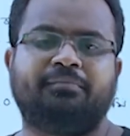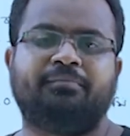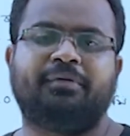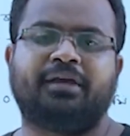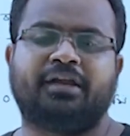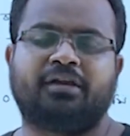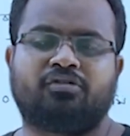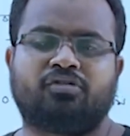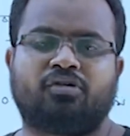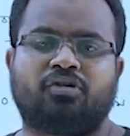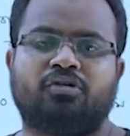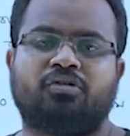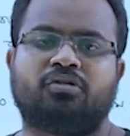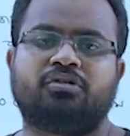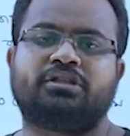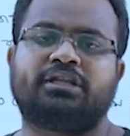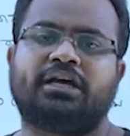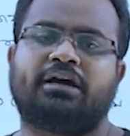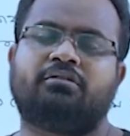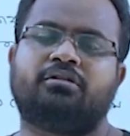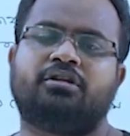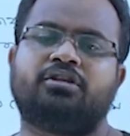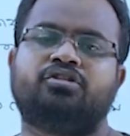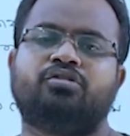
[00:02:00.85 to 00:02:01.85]
বের করো
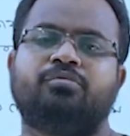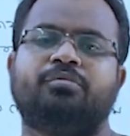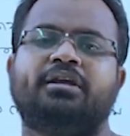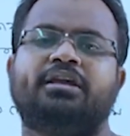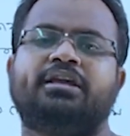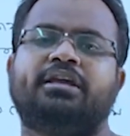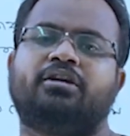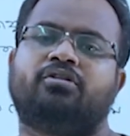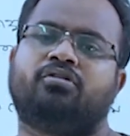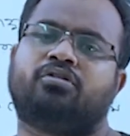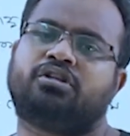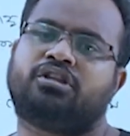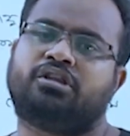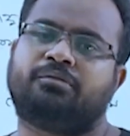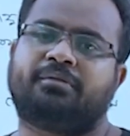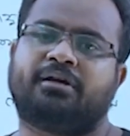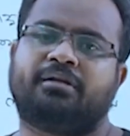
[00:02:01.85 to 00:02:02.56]
তাহলে তুমি কি করতে